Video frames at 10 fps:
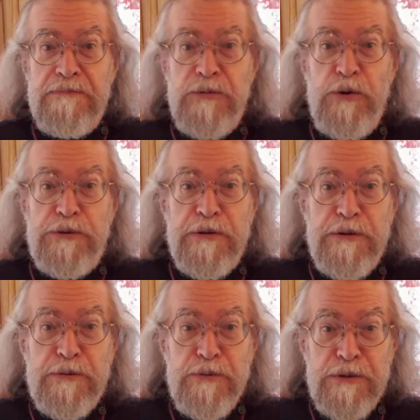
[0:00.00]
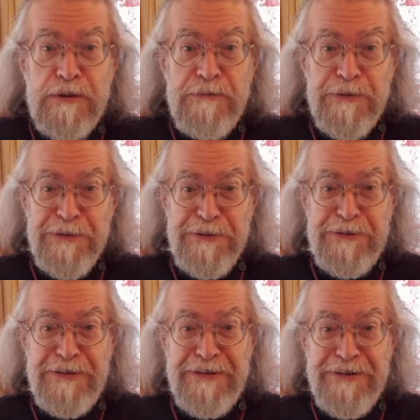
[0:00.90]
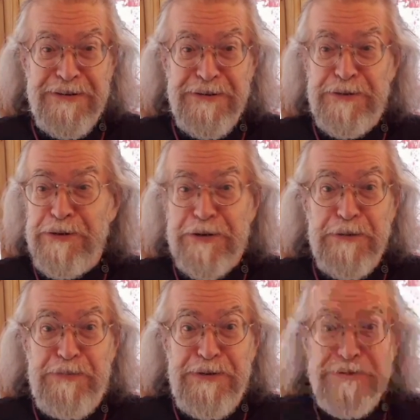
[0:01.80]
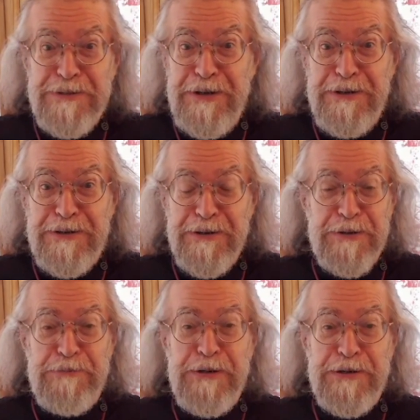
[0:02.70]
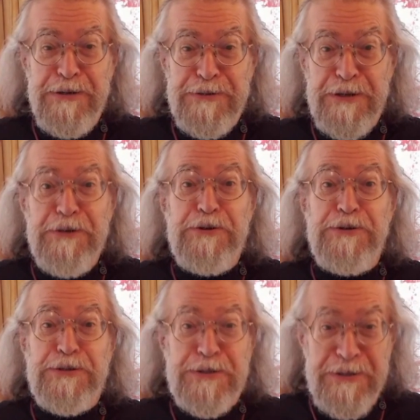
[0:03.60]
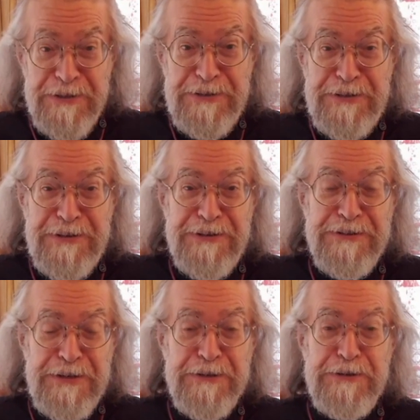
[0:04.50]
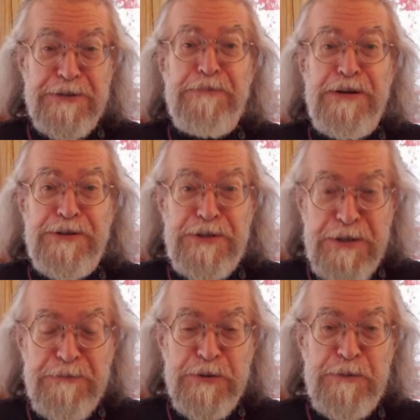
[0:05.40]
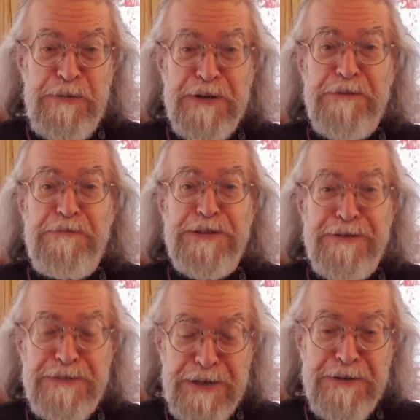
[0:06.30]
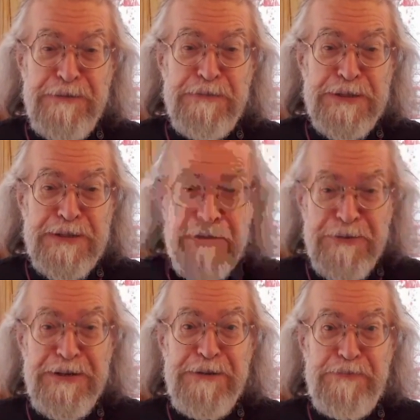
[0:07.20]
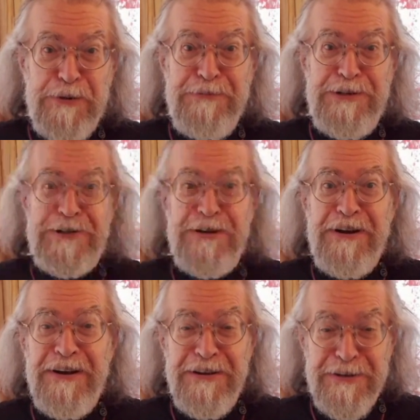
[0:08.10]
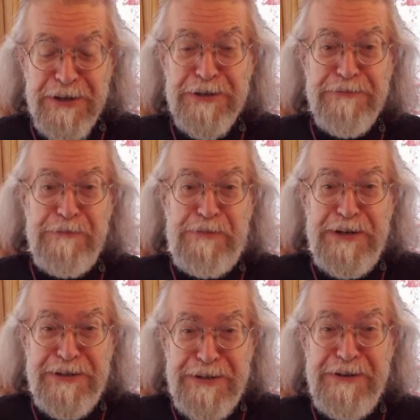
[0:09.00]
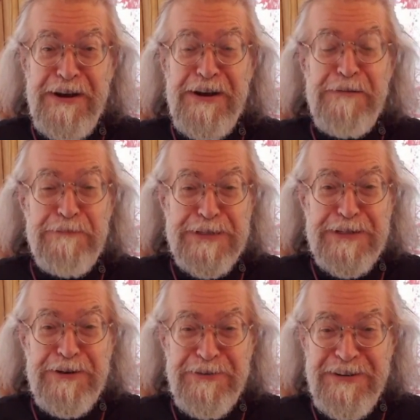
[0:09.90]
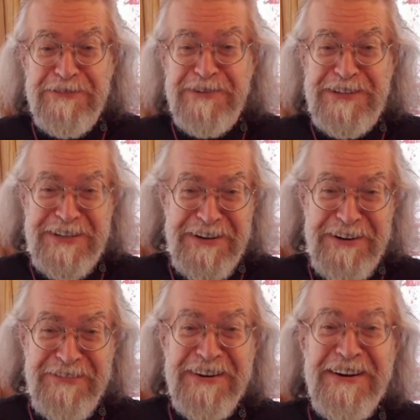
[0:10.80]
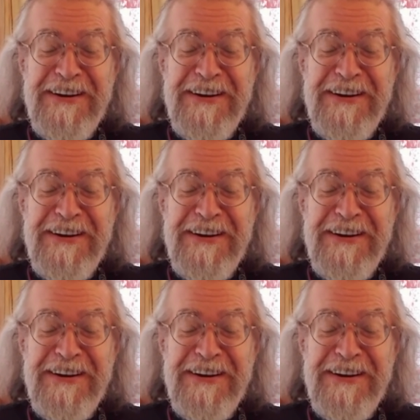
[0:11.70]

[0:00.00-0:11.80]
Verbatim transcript: Но это и лягушка может. Это и крапива, знаете ли, размножается. Это и сныть делает с большим успехом, безо всякой посторонней помощи. И даже вопреки посторонним усилиям.